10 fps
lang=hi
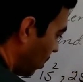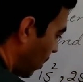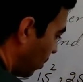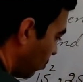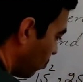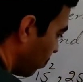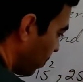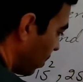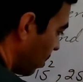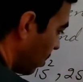एंड टू
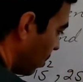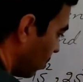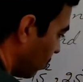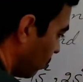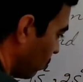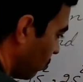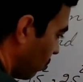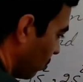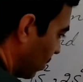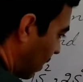पी टू
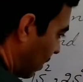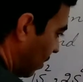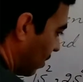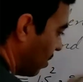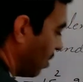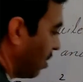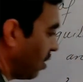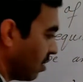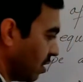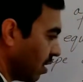हो जाएगी
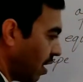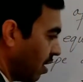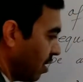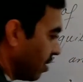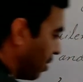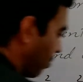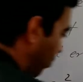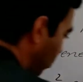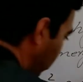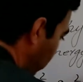ठीक है ये
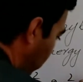कौन सी